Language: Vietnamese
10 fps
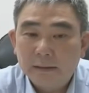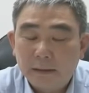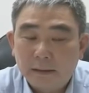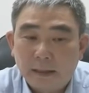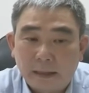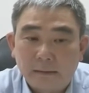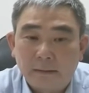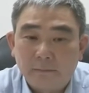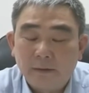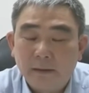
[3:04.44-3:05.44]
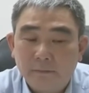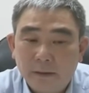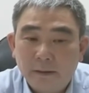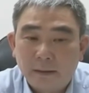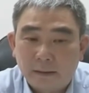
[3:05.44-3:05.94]
cái sở ngành với địa
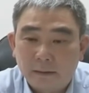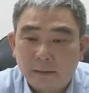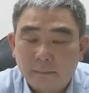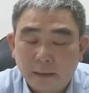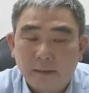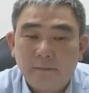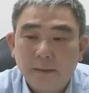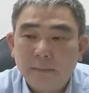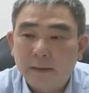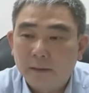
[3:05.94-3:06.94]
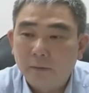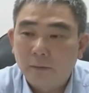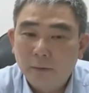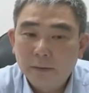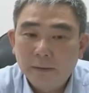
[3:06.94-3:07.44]
phương, đặc biệt là với Mặt trận Tổ
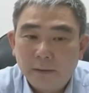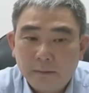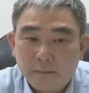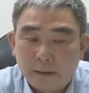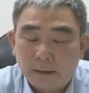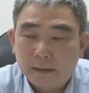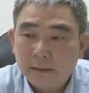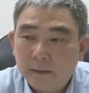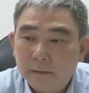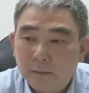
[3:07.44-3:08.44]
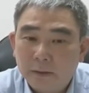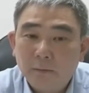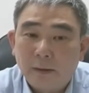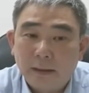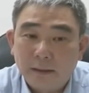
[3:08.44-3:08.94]
quốc và các cái tổ
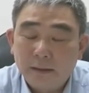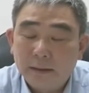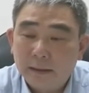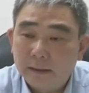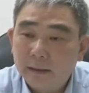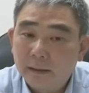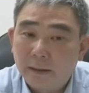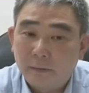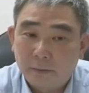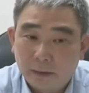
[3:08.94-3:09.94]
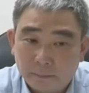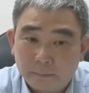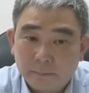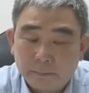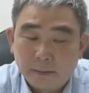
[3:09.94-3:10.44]
chức đoàn thể chính trị ở trên địa bàn của tỉnh,
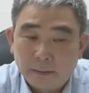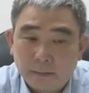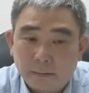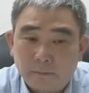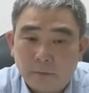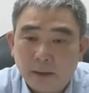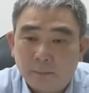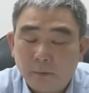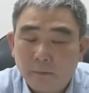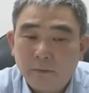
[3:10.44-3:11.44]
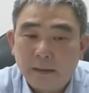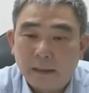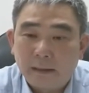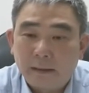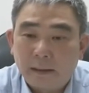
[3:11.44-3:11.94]
phối hợp cùng với
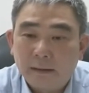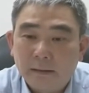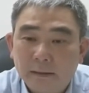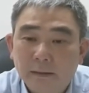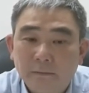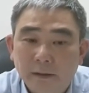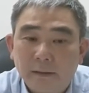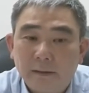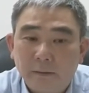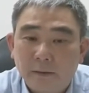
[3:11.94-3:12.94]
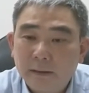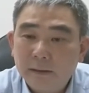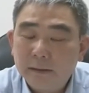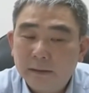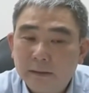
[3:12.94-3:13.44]
lại các cái đơn vị tổ chức
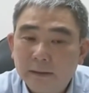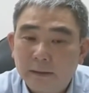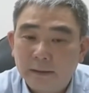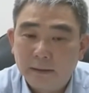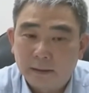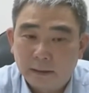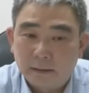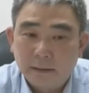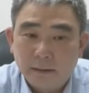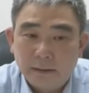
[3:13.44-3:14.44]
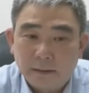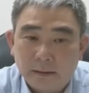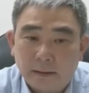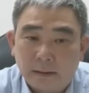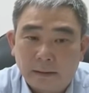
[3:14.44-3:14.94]
những cái chương trình sự kiện
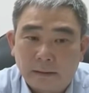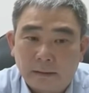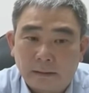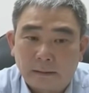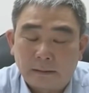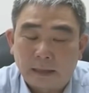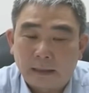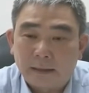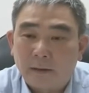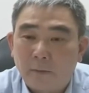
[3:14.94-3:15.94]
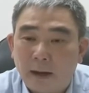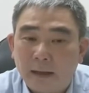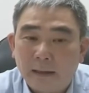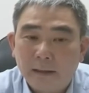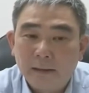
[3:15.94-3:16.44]
để đa dạng
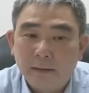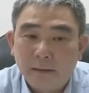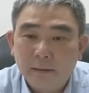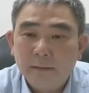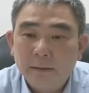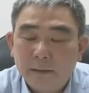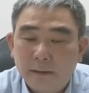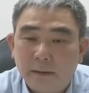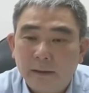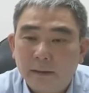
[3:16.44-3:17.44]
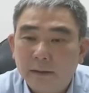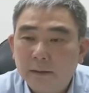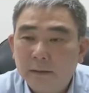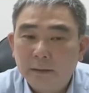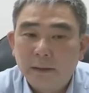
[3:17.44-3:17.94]
hóa các cái hình thức thực hiện
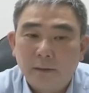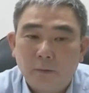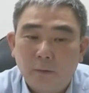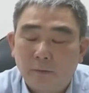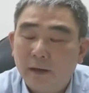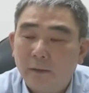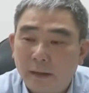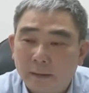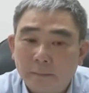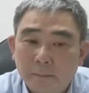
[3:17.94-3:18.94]
cái chương trình của cuộc vận động này